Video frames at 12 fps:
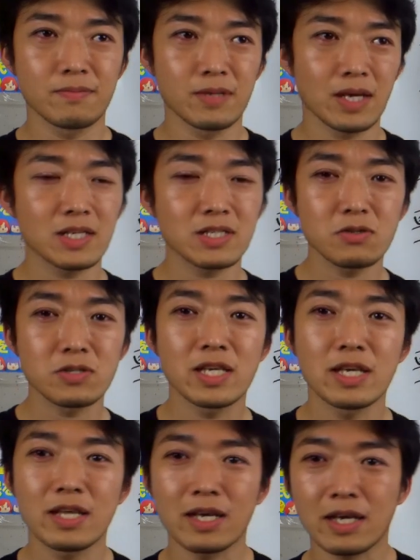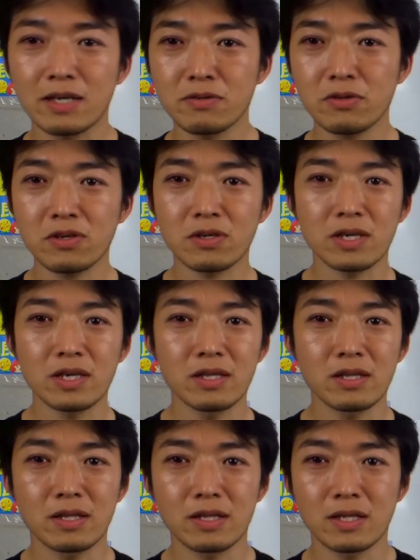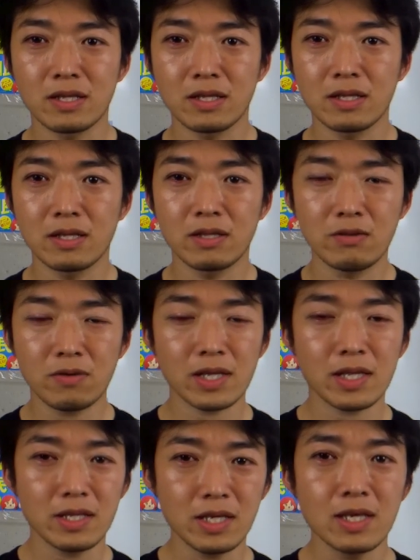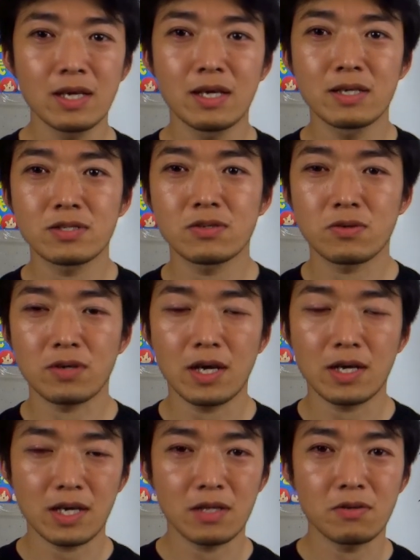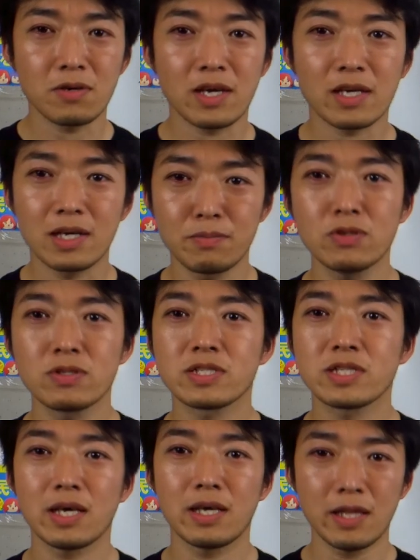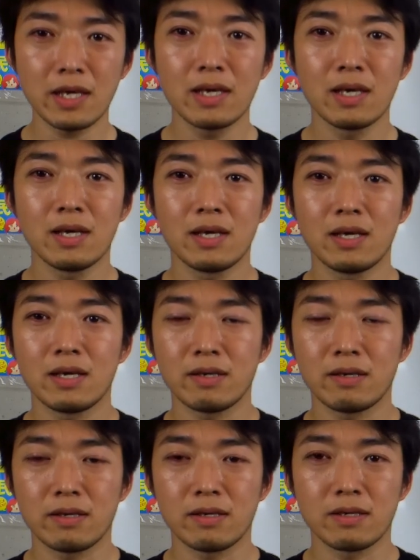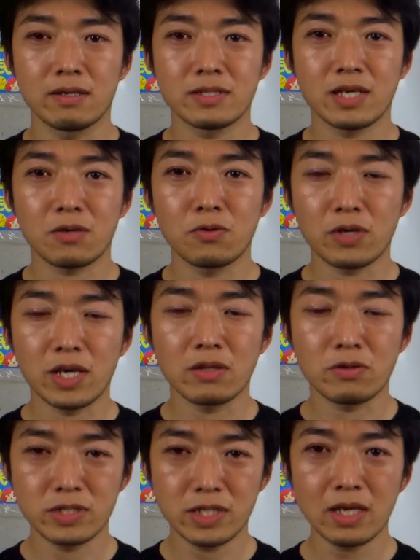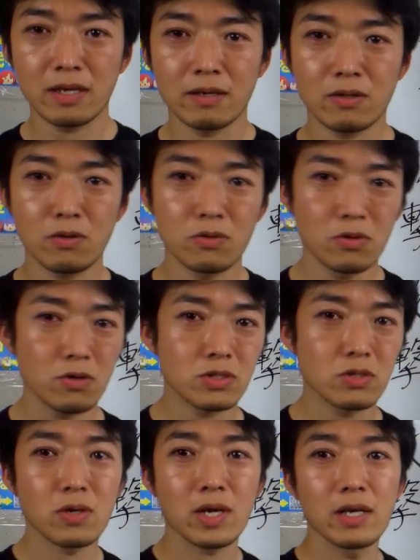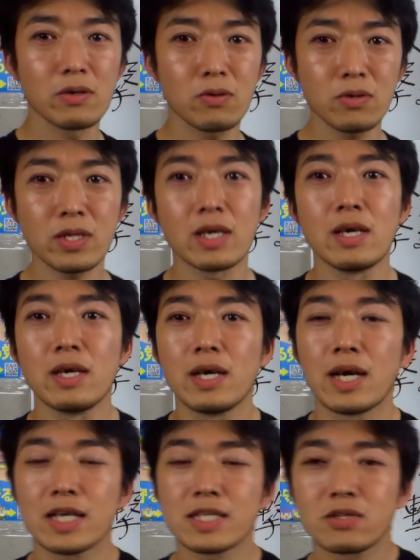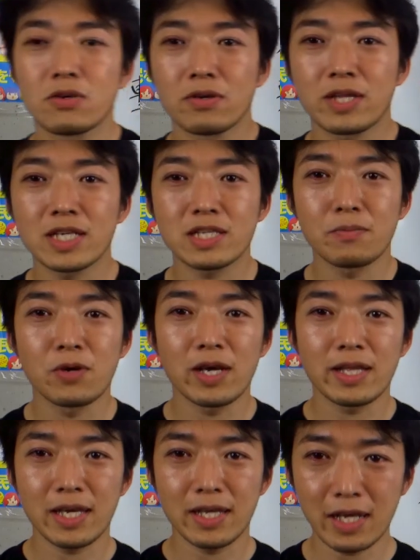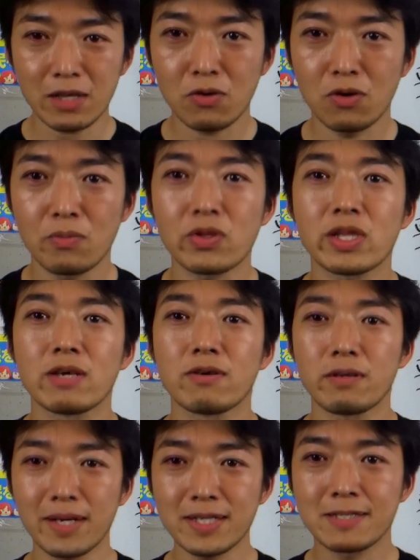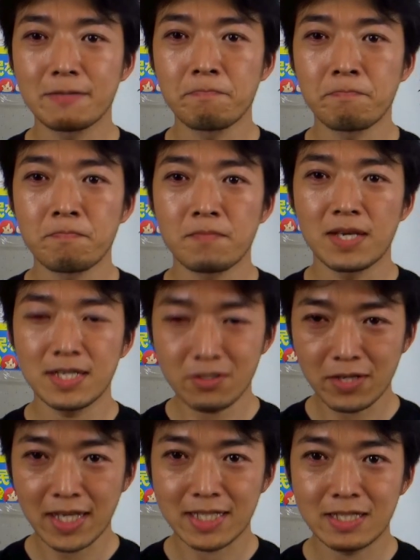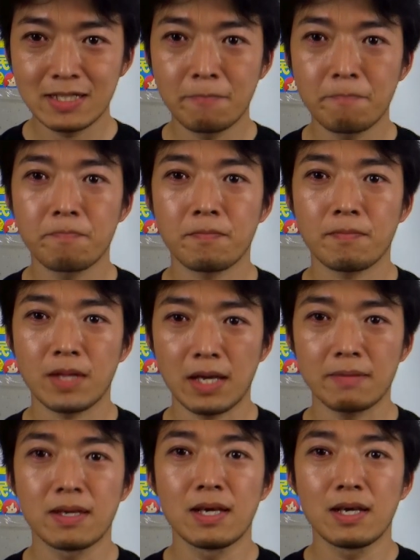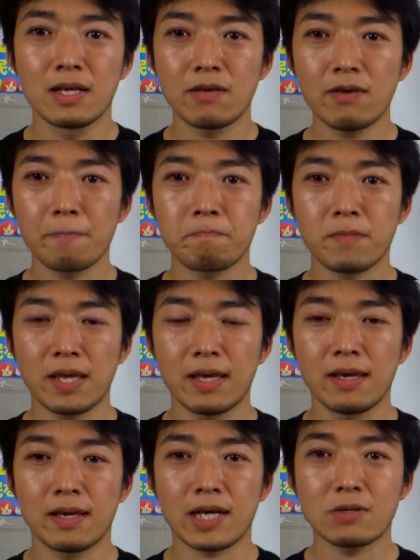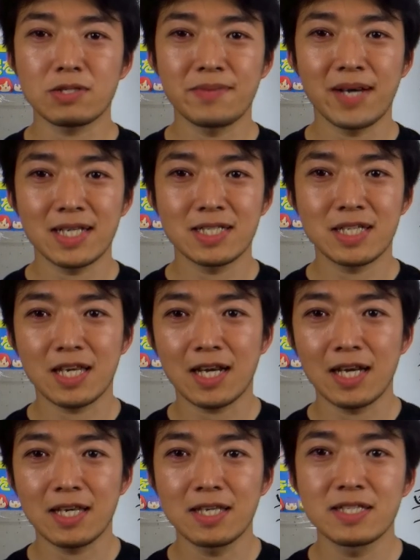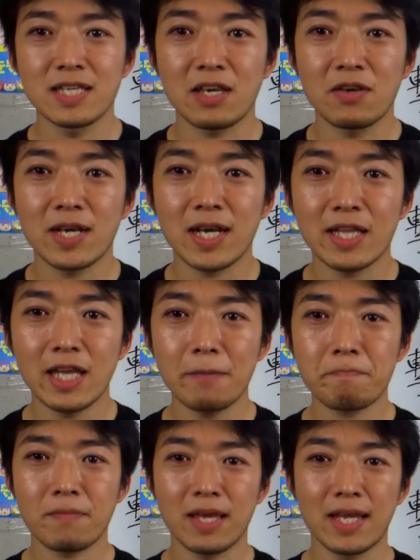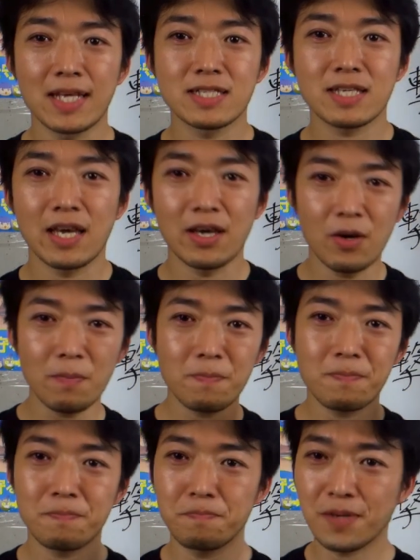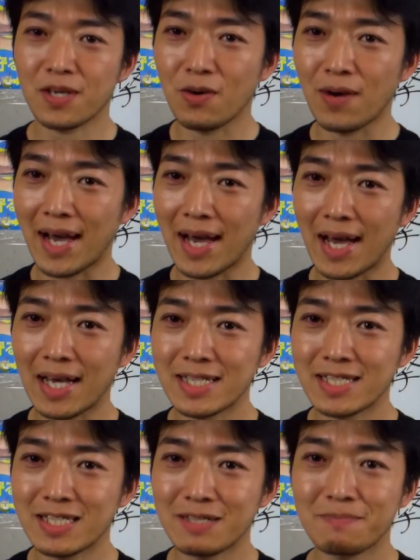話をしていただけるという議員の方にそのアンケートの結果も伝えて、えー参考意見として党の総会の方に話を出してもらいたいなと思っております。以上です。はい、では、えー、鹿児島市議会議員選挙に勝って エヌエイチケー をぶっ壊す。